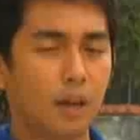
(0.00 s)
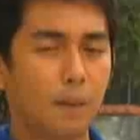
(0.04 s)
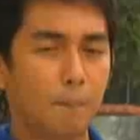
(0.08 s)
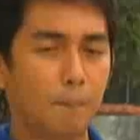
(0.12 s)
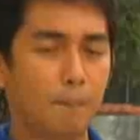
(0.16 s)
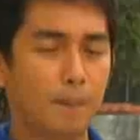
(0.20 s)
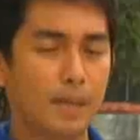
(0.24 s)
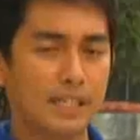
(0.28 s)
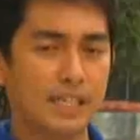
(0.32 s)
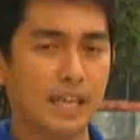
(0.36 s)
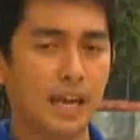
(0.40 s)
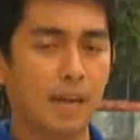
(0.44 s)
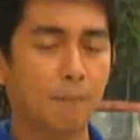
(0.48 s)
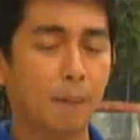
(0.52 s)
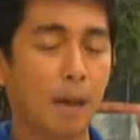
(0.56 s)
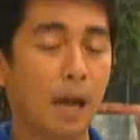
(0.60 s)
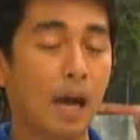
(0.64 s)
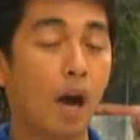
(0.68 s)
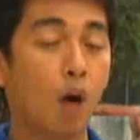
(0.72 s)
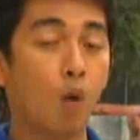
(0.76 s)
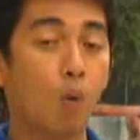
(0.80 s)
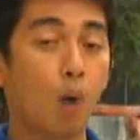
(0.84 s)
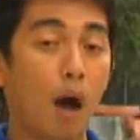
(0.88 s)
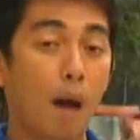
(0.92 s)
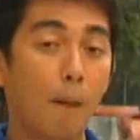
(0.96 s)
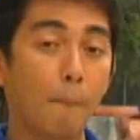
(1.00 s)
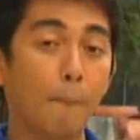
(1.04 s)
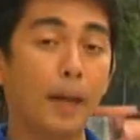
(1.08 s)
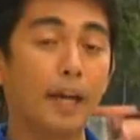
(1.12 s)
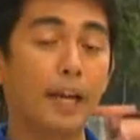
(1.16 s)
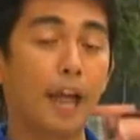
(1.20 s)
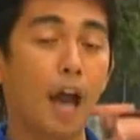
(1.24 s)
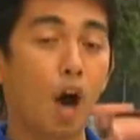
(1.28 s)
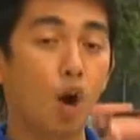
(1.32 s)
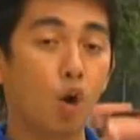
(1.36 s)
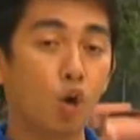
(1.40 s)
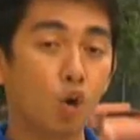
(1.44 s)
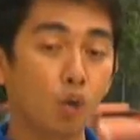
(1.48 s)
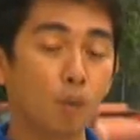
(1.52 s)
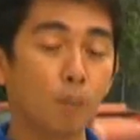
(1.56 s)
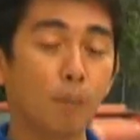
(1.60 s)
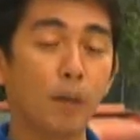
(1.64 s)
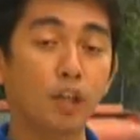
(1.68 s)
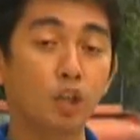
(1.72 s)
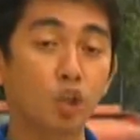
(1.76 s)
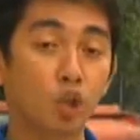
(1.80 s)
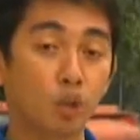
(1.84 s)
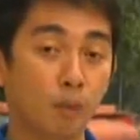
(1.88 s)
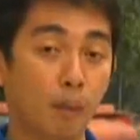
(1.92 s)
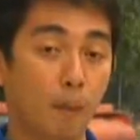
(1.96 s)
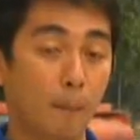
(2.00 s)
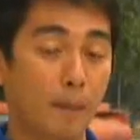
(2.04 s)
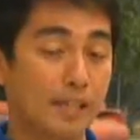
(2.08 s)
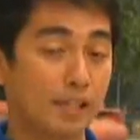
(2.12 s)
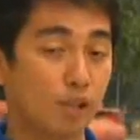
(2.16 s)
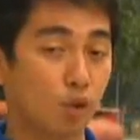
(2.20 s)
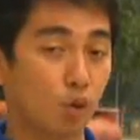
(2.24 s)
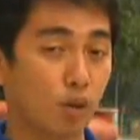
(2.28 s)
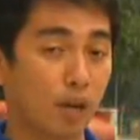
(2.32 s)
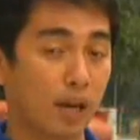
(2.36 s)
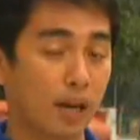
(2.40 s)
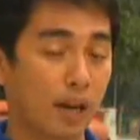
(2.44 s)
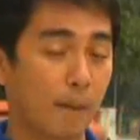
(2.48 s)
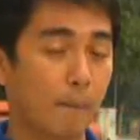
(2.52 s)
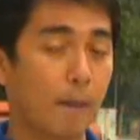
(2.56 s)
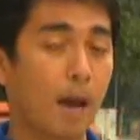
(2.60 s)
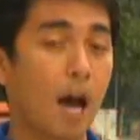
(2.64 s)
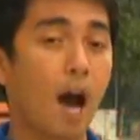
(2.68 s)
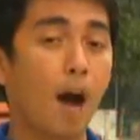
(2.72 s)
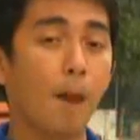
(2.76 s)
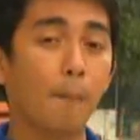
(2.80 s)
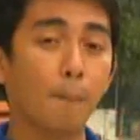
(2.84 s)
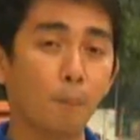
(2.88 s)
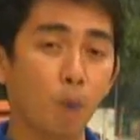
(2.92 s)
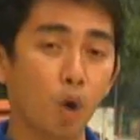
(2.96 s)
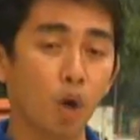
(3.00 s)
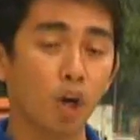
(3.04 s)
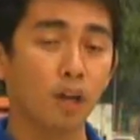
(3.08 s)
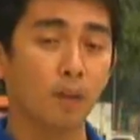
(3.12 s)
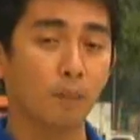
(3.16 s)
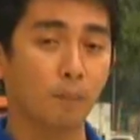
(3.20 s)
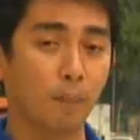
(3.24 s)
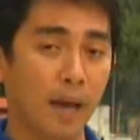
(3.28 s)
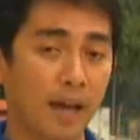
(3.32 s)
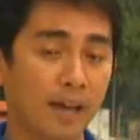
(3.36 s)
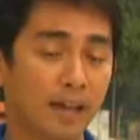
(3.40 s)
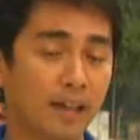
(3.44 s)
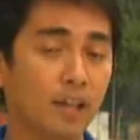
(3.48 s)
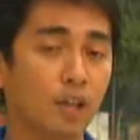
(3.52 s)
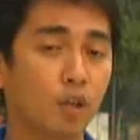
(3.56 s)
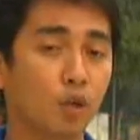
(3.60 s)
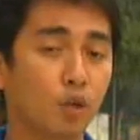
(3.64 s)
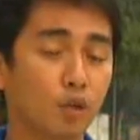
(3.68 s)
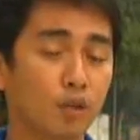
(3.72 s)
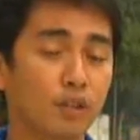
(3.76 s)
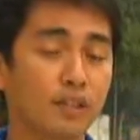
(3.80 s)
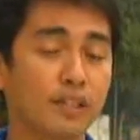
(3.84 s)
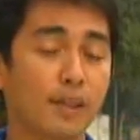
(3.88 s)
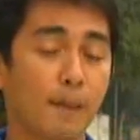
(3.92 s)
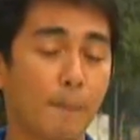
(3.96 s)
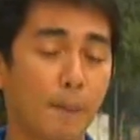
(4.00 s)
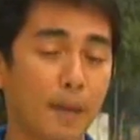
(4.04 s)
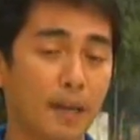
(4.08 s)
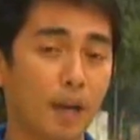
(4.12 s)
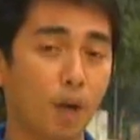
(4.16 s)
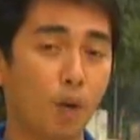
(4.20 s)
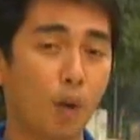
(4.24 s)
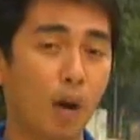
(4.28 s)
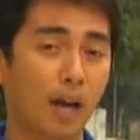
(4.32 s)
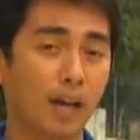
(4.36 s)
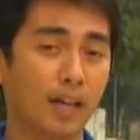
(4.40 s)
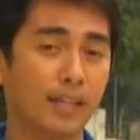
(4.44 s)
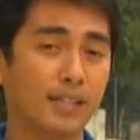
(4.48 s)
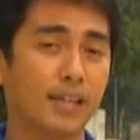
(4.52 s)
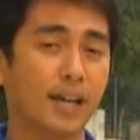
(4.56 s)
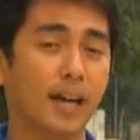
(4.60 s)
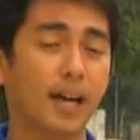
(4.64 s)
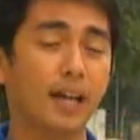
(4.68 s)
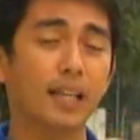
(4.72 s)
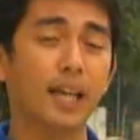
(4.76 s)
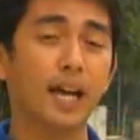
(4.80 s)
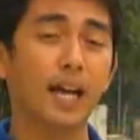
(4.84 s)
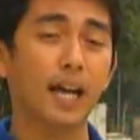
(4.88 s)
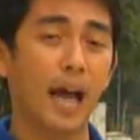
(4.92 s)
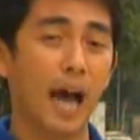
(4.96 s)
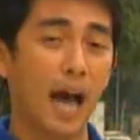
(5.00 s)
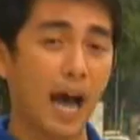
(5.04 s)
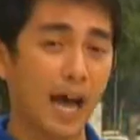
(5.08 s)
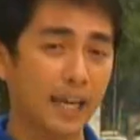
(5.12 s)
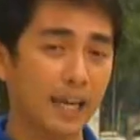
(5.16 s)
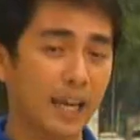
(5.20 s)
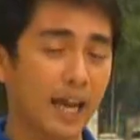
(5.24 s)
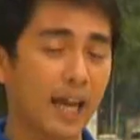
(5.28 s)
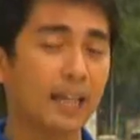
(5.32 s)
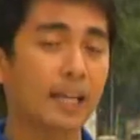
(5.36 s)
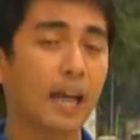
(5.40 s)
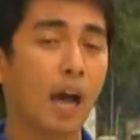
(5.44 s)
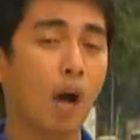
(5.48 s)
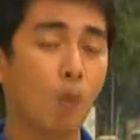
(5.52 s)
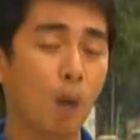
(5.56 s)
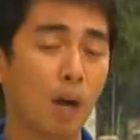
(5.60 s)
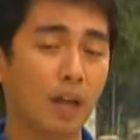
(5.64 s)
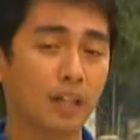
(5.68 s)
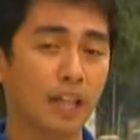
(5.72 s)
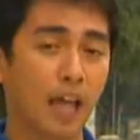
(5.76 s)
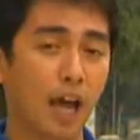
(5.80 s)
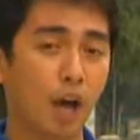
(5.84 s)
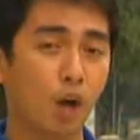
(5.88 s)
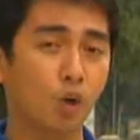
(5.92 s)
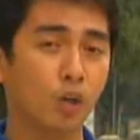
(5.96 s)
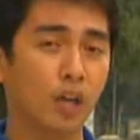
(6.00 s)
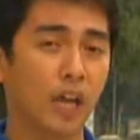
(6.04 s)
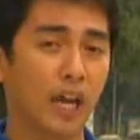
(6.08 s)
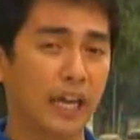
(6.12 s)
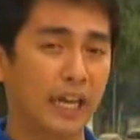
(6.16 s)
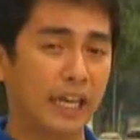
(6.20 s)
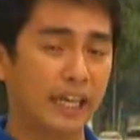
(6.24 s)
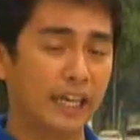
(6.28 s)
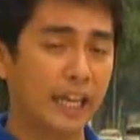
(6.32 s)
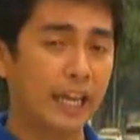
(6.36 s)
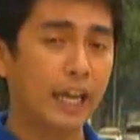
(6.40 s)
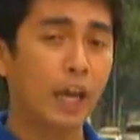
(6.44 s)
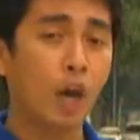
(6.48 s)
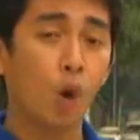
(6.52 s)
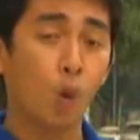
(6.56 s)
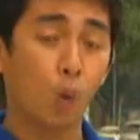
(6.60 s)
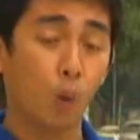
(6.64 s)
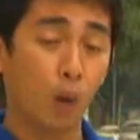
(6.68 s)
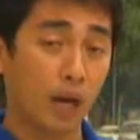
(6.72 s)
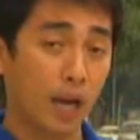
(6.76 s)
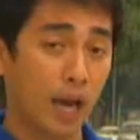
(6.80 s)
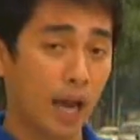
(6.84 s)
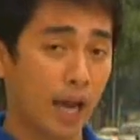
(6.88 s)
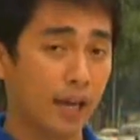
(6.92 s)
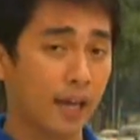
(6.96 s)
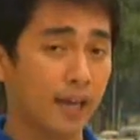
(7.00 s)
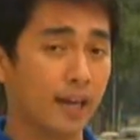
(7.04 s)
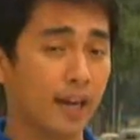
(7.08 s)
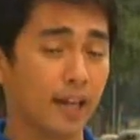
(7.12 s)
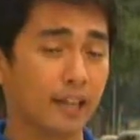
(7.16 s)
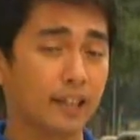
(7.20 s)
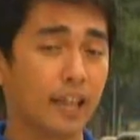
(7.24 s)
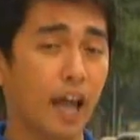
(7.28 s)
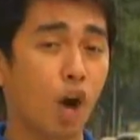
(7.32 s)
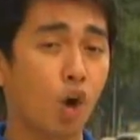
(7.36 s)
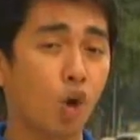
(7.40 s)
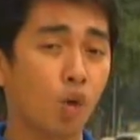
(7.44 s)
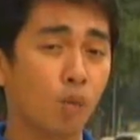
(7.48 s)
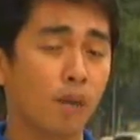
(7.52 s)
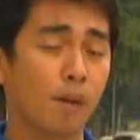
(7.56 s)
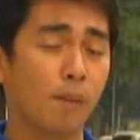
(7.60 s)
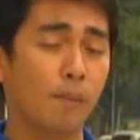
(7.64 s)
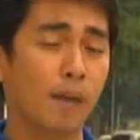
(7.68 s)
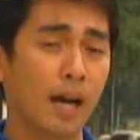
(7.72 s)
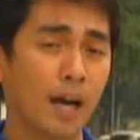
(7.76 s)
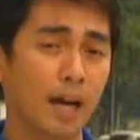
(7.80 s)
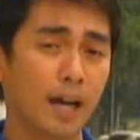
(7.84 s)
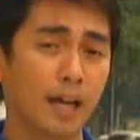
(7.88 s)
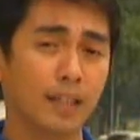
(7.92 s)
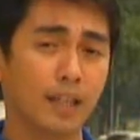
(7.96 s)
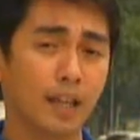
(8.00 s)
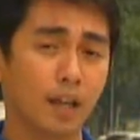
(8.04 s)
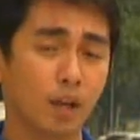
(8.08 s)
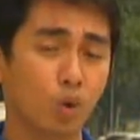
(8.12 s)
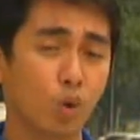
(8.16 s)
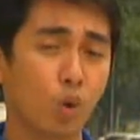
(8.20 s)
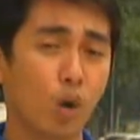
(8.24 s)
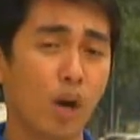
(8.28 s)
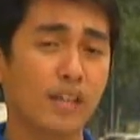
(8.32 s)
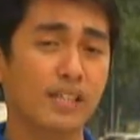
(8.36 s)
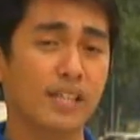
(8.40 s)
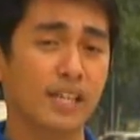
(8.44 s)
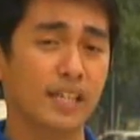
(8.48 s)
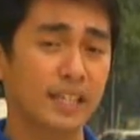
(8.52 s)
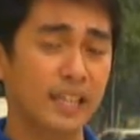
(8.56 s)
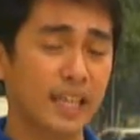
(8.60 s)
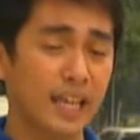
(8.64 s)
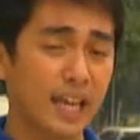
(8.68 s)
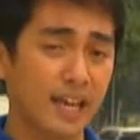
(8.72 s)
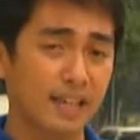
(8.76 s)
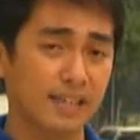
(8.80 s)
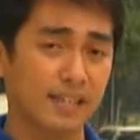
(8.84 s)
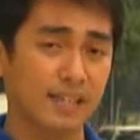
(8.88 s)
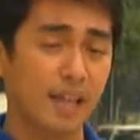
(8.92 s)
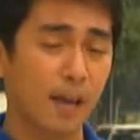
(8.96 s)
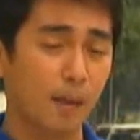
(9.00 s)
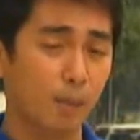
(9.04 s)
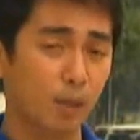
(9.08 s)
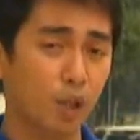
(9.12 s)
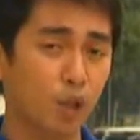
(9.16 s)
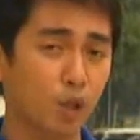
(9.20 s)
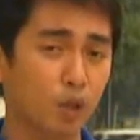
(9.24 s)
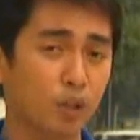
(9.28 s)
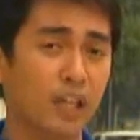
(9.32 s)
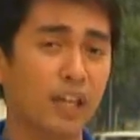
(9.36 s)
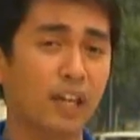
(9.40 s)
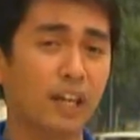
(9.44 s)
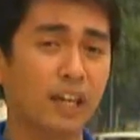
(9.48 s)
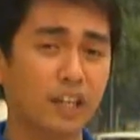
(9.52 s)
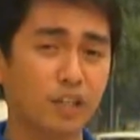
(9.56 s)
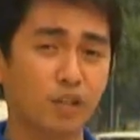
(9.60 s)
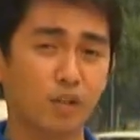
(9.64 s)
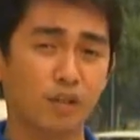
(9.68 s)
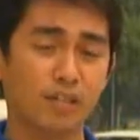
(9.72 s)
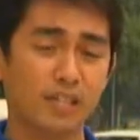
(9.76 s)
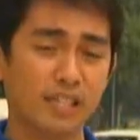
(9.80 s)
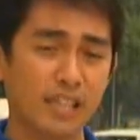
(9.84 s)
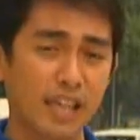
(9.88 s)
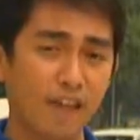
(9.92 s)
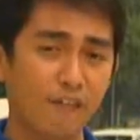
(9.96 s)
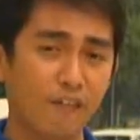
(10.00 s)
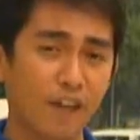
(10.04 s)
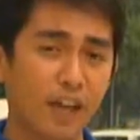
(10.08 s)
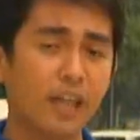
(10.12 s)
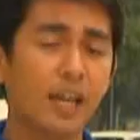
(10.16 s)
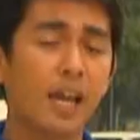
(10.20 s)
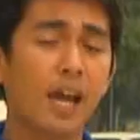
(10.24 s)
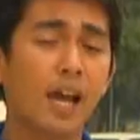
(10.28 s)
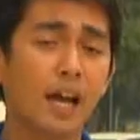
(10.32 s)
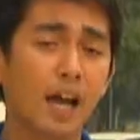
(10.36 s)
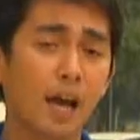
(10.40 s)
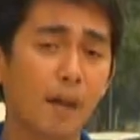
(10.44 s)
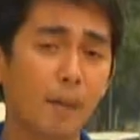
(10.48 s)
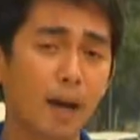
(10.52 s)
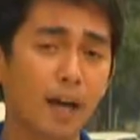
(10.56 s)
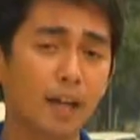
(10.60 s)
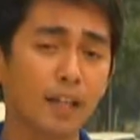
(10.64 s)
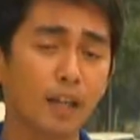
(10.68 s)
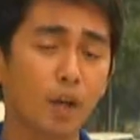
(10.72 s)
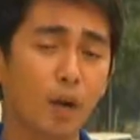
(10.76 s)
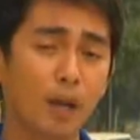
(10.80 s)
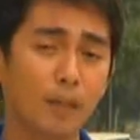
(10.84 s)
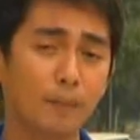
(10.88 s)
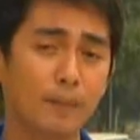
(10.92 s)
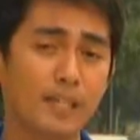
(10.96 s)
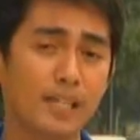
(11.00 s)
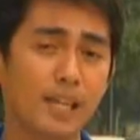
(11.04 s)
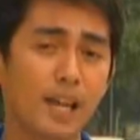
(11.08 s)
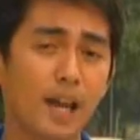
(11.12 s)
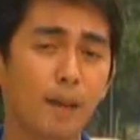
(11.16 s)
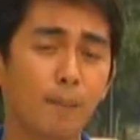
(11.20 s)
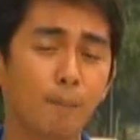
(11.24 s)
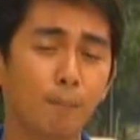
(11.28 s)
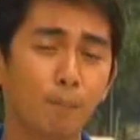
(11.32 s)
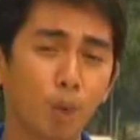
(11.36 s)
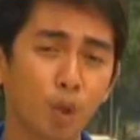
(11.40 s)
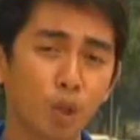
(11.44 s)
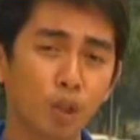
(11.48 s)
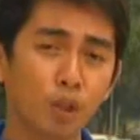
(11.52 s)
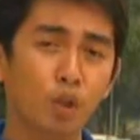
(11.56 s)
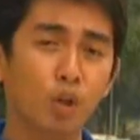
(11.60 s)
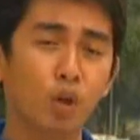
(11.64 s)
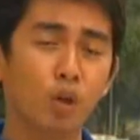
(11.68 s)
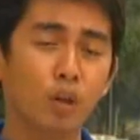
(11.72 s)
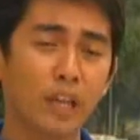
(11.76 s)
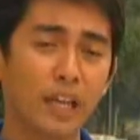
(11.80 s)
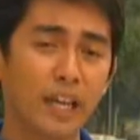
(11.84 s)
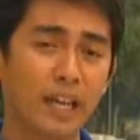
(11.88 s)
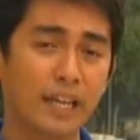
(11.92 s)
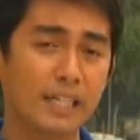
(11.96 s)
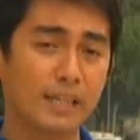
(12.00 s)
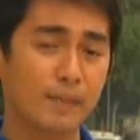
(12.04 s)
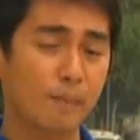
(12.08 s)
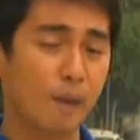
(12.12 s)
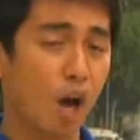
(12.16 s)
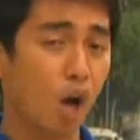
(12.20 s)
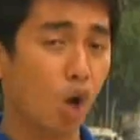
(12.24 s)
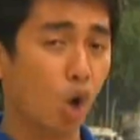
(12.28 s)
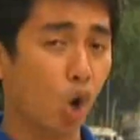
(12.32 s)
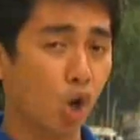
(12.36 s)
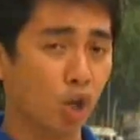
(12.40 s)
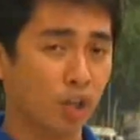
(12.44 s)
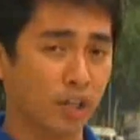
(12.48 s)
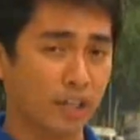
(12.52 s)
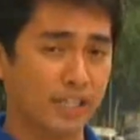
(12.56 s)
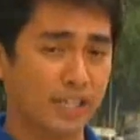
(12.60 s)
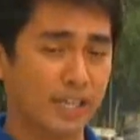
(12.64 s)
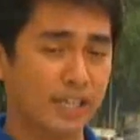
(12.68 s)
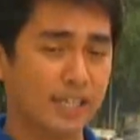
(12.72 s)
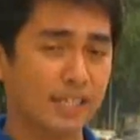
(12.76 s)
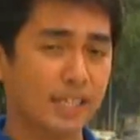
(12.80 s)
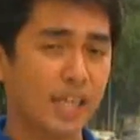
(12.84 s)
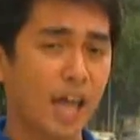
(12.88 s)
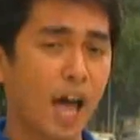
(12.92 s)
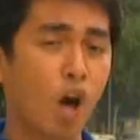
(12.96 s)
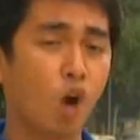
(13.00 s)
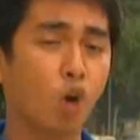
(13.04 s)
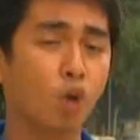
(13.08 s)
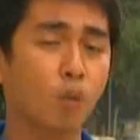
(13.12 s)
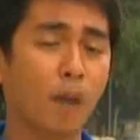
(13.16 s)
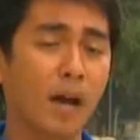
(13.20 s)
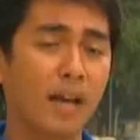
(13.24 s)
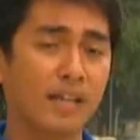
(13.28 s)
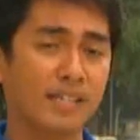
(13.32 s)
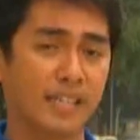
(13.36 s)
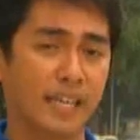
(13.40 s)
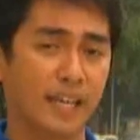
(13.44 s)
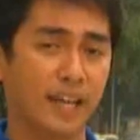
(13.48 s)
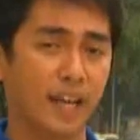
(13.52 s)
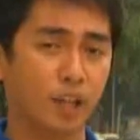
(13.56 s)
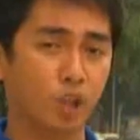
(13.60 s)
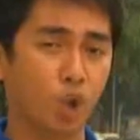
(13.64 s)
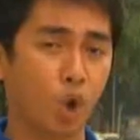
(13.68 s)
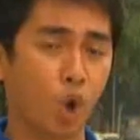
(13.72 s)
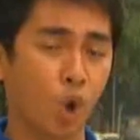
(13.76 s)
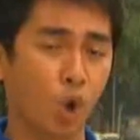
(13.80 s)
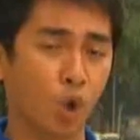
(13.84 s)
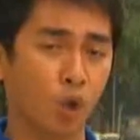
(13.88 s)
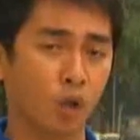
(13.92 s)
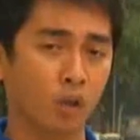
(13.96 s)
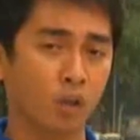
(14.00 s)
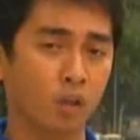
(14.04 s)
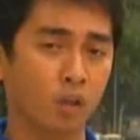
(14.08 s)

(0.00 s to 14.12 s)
Bisan pa nga wa pa nahukman mabasura na ba ang pork barrel nunot sa panawagan sa kadaghanan nga wag tangon na kini, wala na nagdahom ang mga kadagkuan sa DSWD Region 7 na makadawatas lag pondo gikan sa mga kongresista ug mga senador.